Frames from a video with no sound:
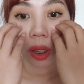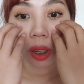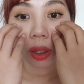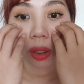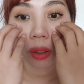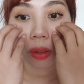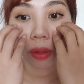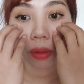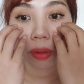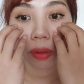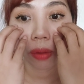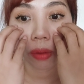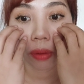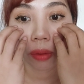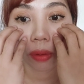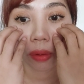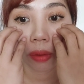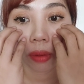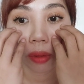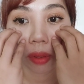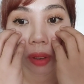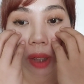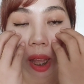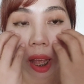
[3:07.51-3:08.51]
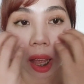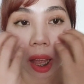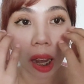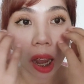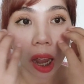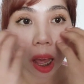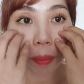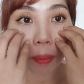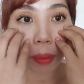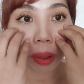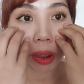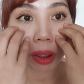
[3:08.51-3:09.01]
yung
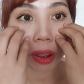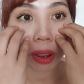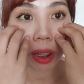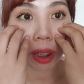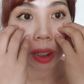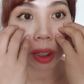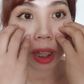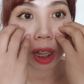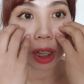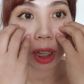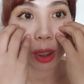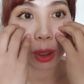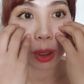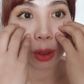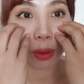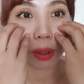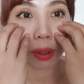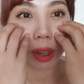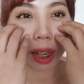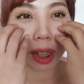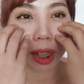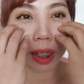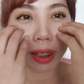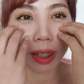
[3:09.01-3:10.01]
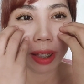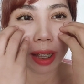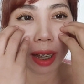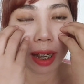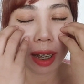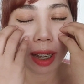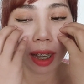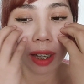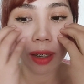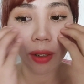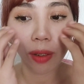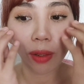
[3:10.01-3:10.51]
nakalapat na natural na
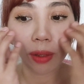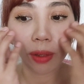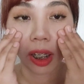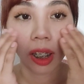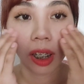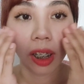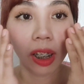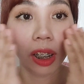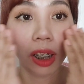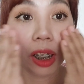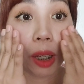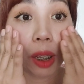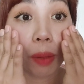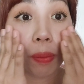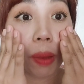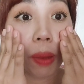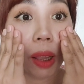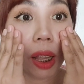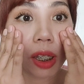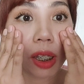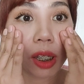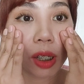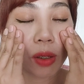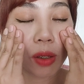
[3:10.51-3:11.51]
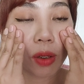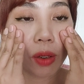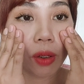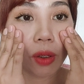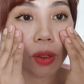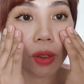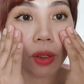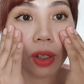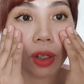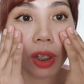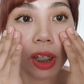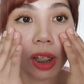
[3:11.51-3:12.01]
ano, na blush
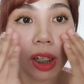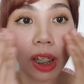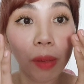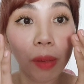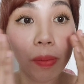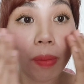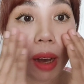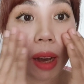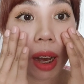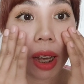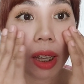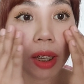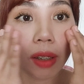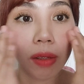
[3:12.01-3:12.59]
on, 'di ba?